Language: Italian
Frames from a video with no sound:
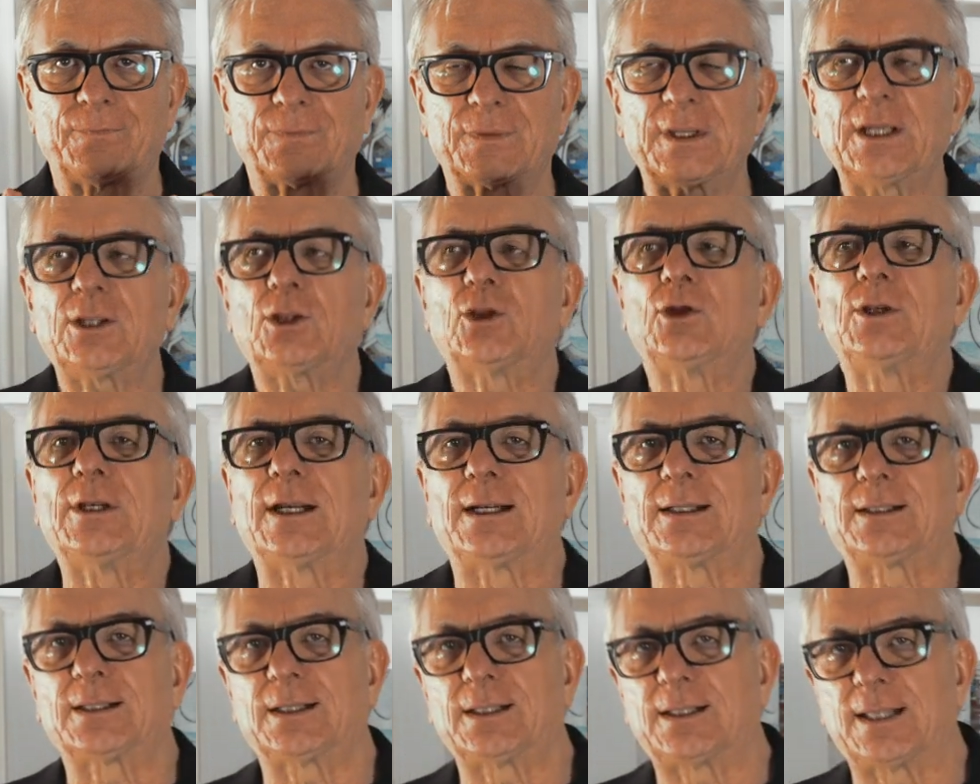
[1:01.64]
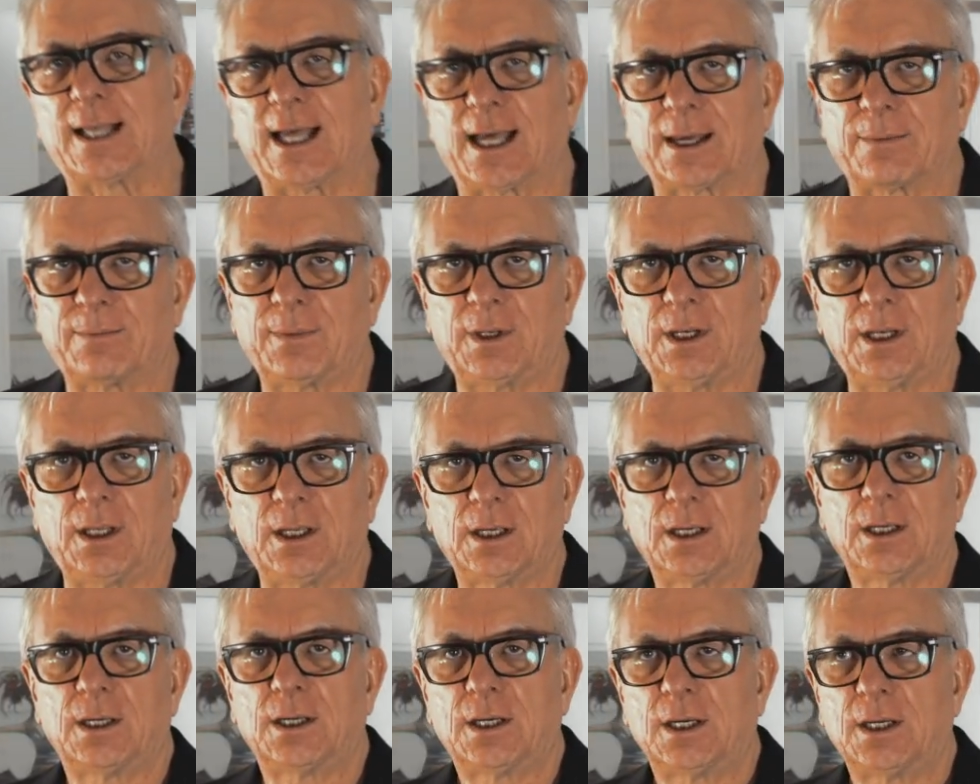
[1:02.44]
detto in altri termini,
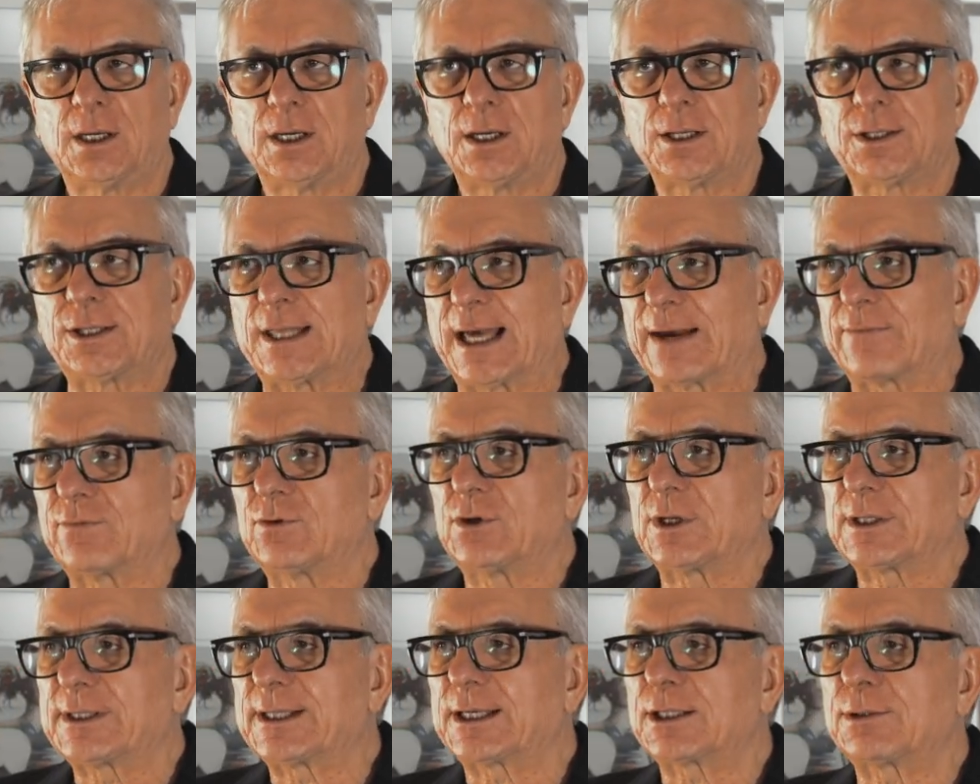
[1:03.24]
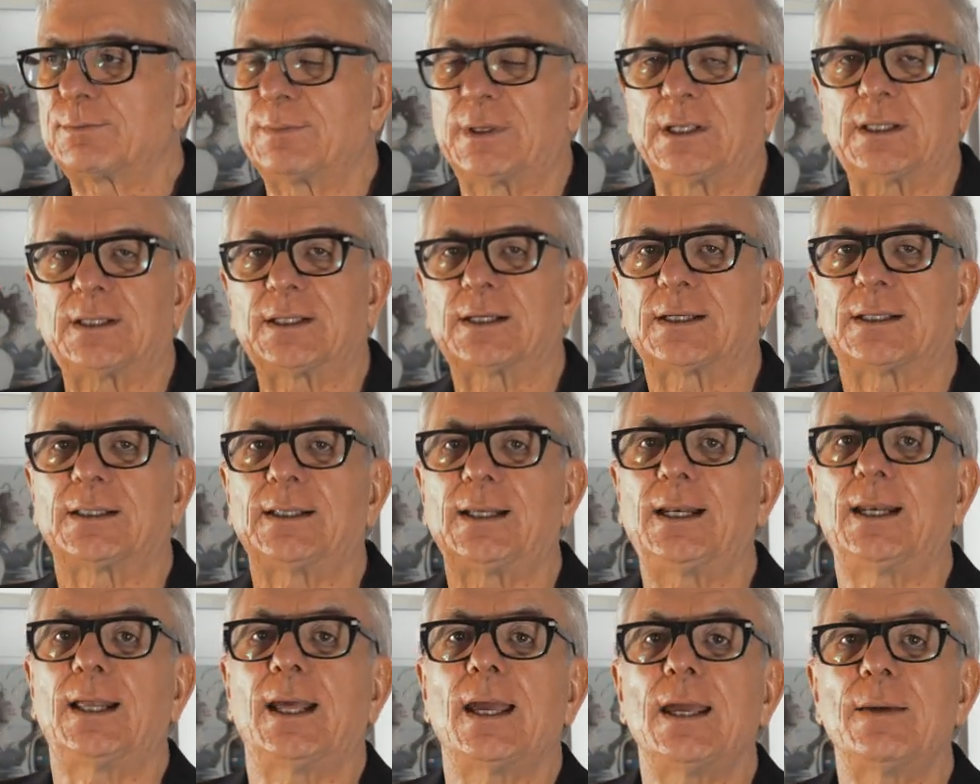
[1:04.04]
servono a trasmettere
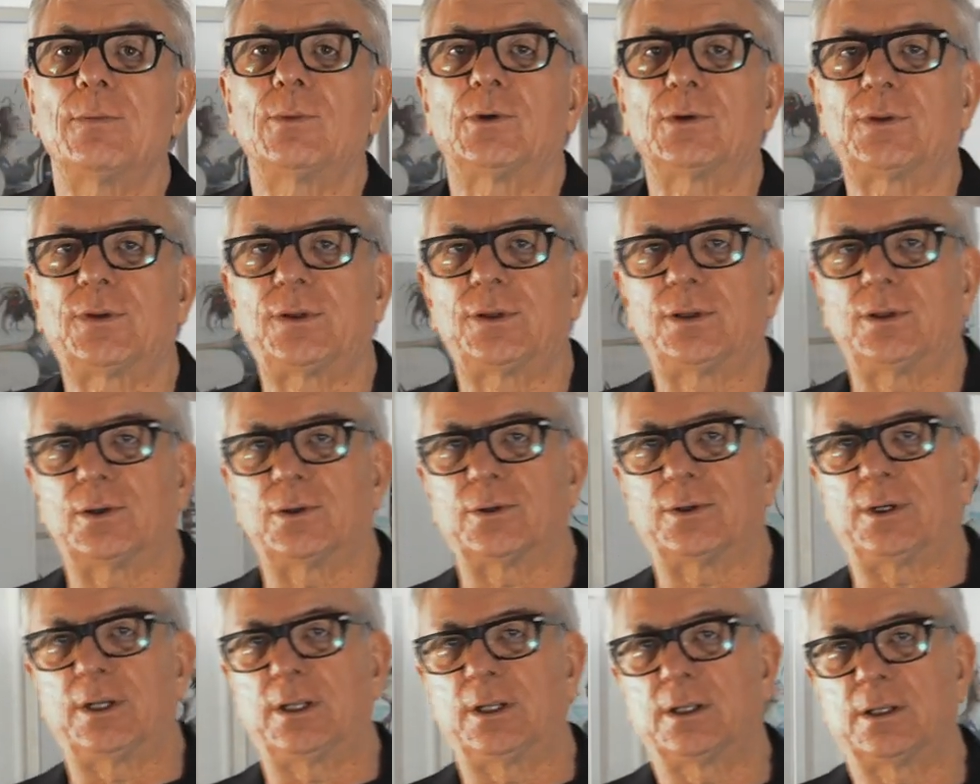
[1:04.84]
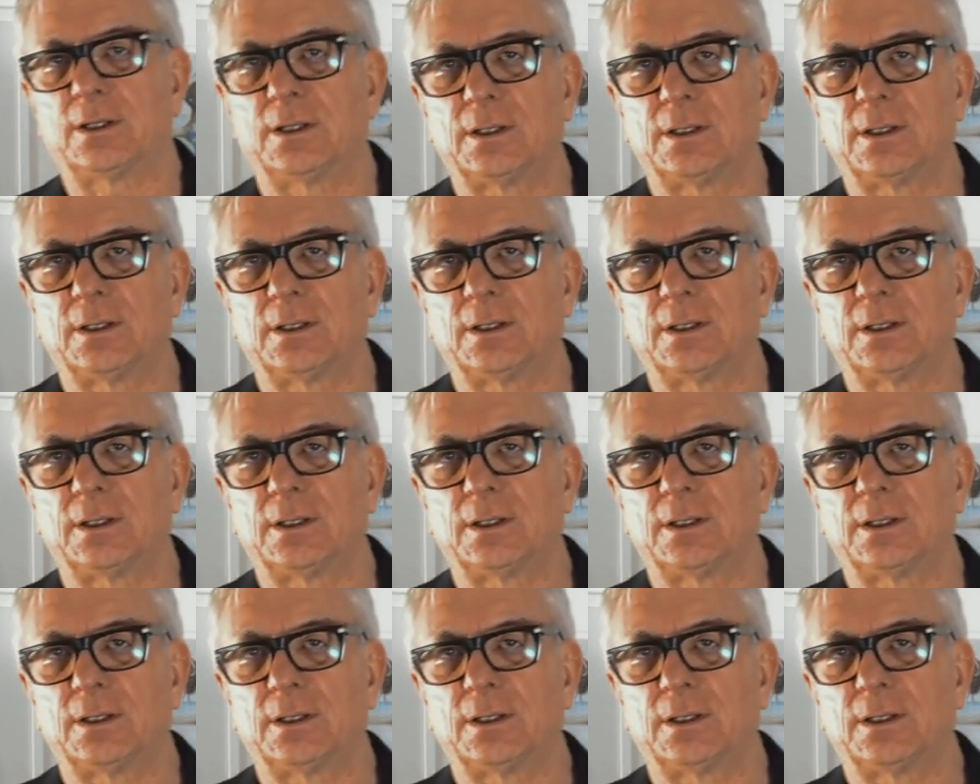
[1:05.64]
delle emozioni.